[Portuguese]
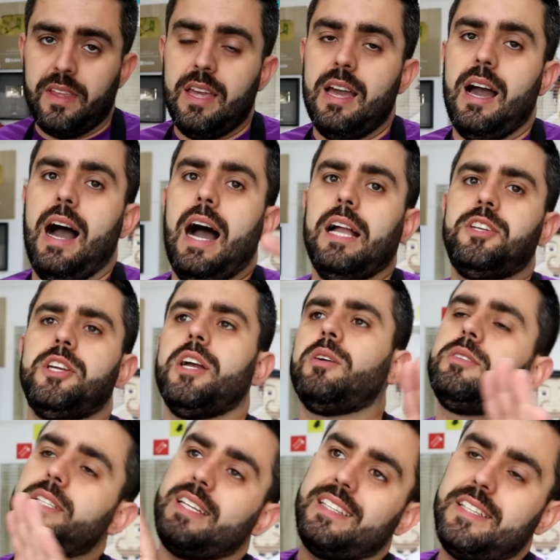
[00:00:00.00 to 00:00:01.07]
Uhum. Ah, Diego,
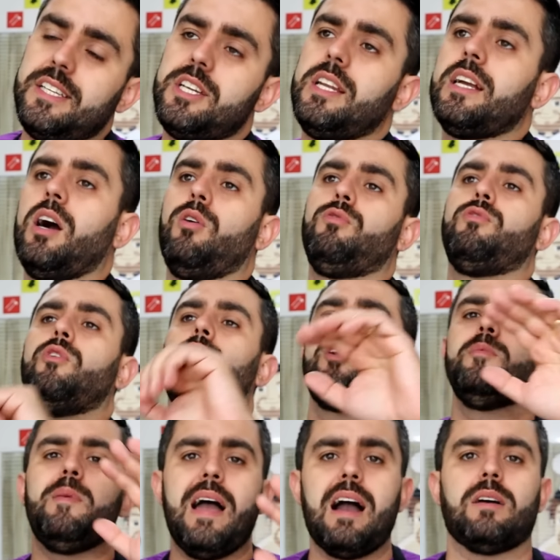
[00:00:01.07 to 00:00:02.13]
esqueci de ligar o
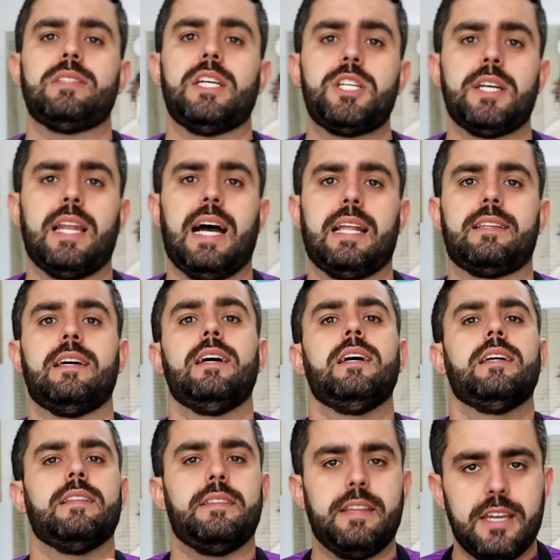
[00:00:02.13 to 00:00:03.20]
forno, minha água tá gelada.
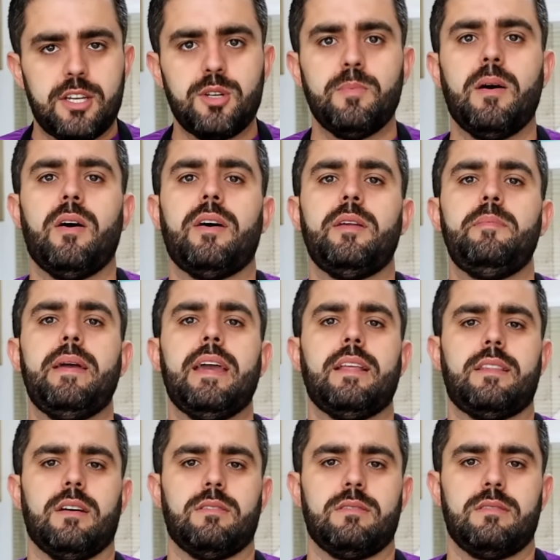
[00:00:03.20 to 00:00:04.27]
Deixa uma hora e meia
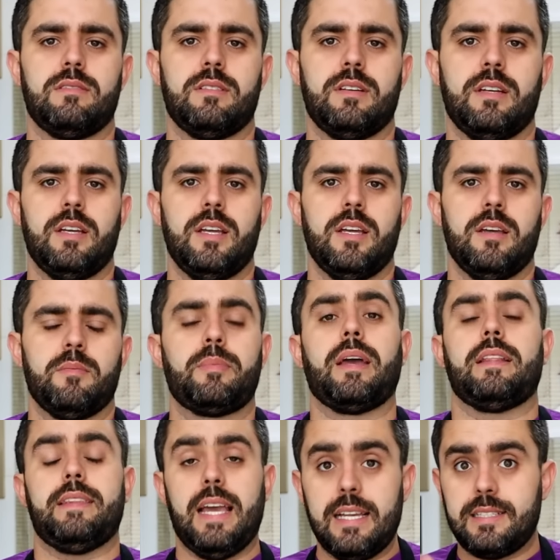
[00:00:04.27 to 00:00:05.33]
então. Beleza. Porque
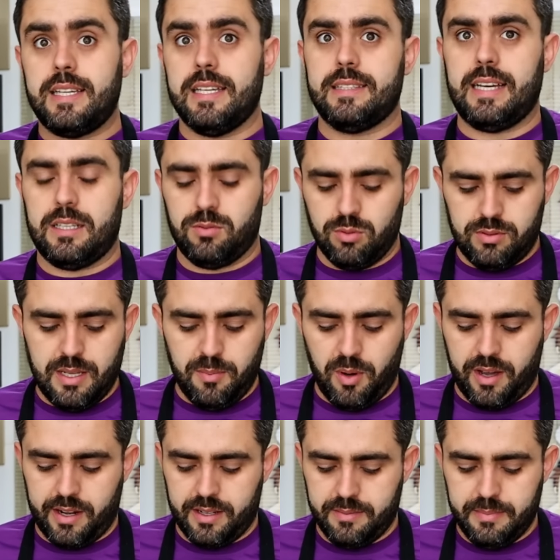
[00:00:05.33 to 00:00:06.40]
até esquentar tudo
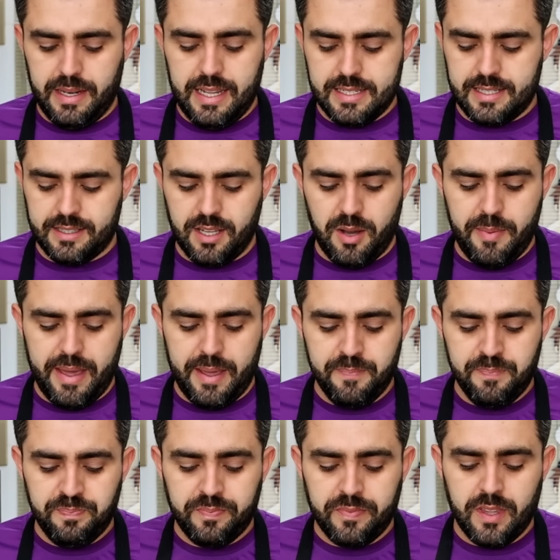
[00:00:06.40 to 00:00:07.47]
demora. Beleza então, bem?
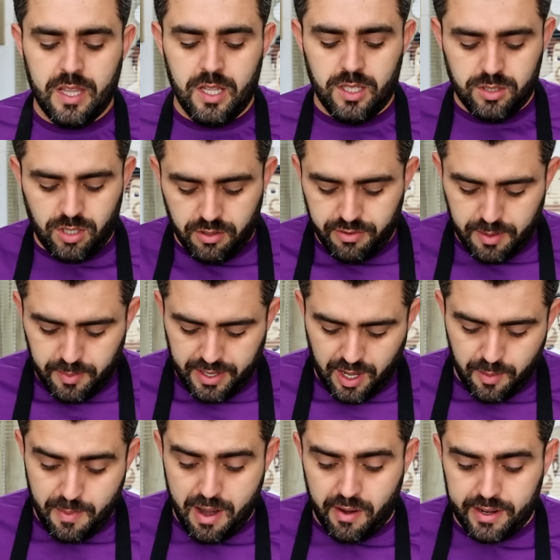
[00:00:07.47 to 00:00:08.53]
Show. Então vamos lá,
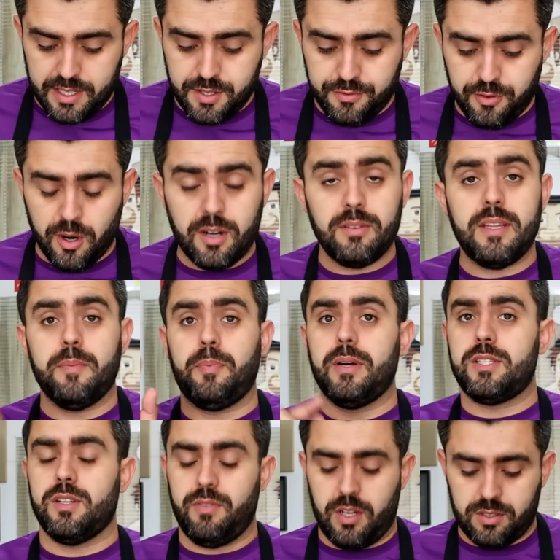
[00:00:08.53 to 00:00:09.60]
uma hora de forno e
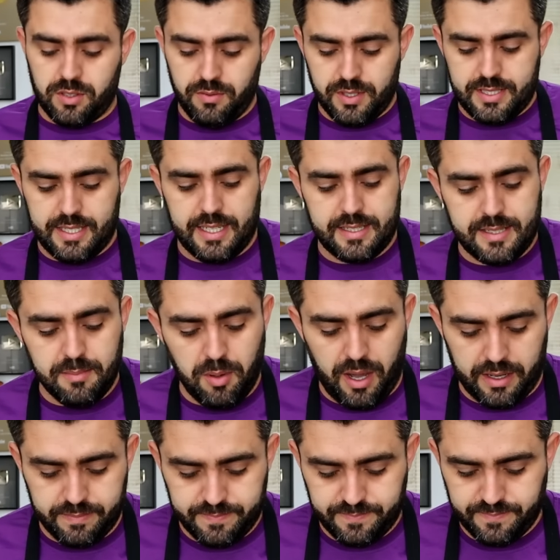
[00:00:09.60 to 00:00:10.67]
depois eu volto com vocês.
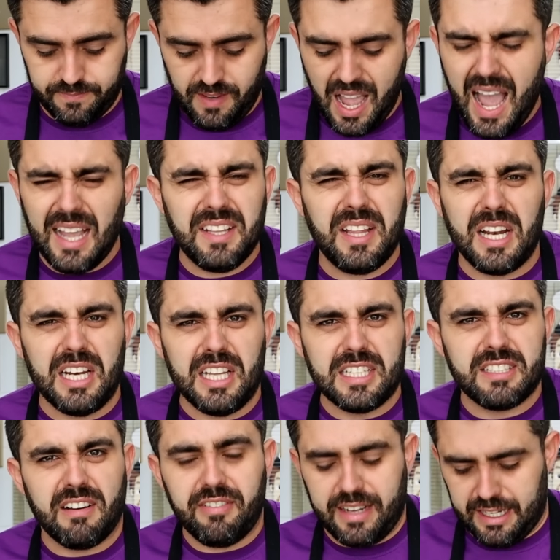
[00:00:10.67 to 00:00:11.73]
Simbora. Ai, que
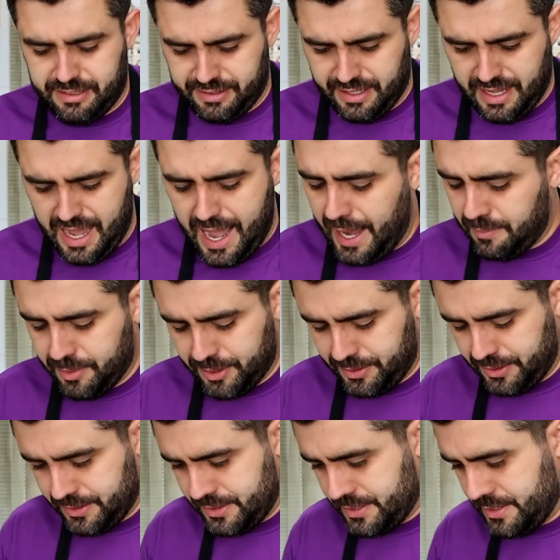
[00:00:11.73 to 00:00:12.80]
delícia ficar isso aqui. Ai, meu
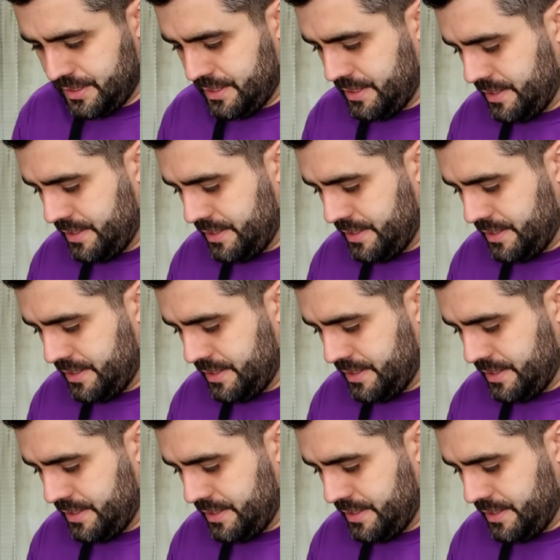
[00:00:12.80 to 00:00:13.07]
Deus.